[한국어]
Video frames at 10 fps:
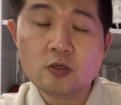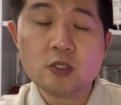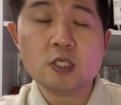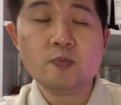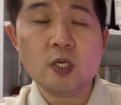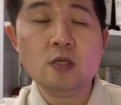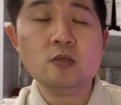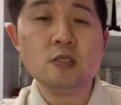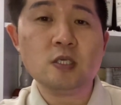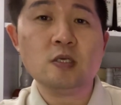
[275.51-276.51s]
근데
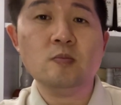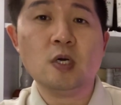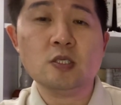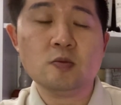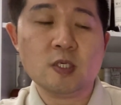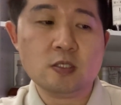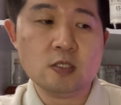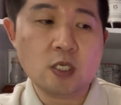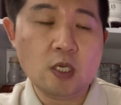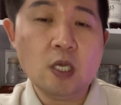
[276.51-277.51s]
18년을 제가 마셔봤을
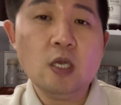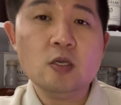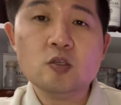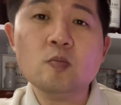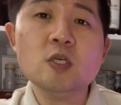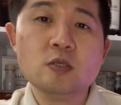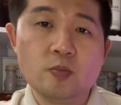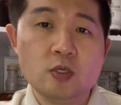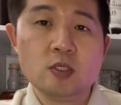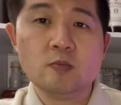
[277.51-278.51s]
뭐 때 정말
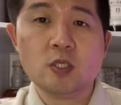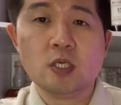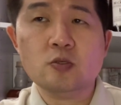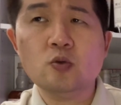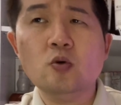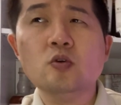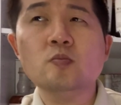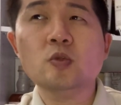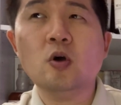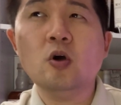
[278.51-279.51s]
특별했습니다.
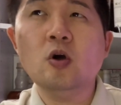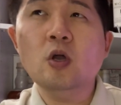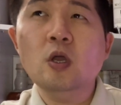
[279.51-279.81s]
조금 더